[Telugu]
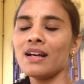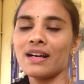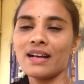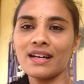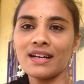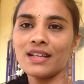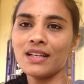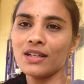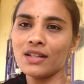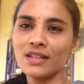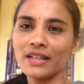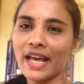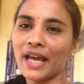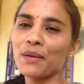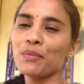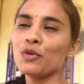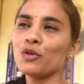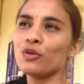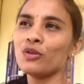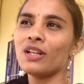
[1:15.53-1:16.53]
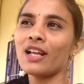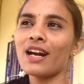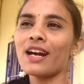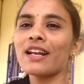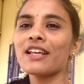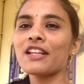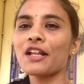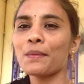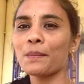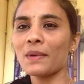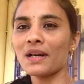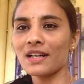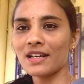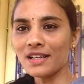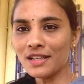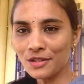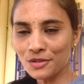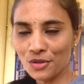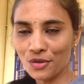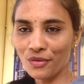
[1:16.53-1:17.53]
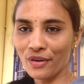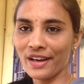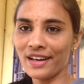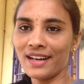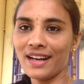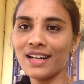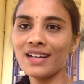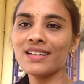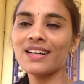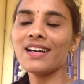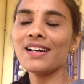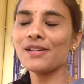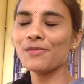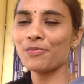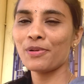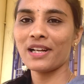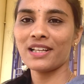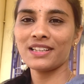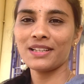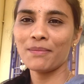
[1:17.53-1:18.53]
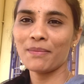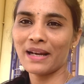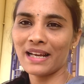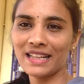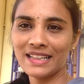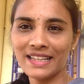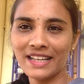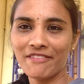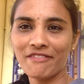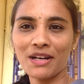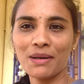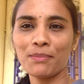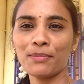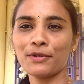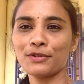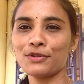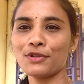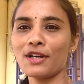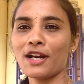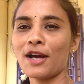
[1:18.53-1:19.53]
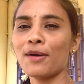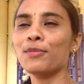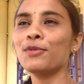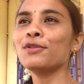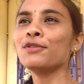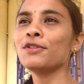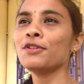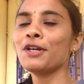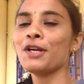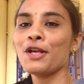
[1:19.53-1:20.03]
కానీ టైం కుదరలేదనమాట సో ఫైనల్గా ఇప్పుడైతే బయలుదేరి వెళ్ళిపోతున్నాము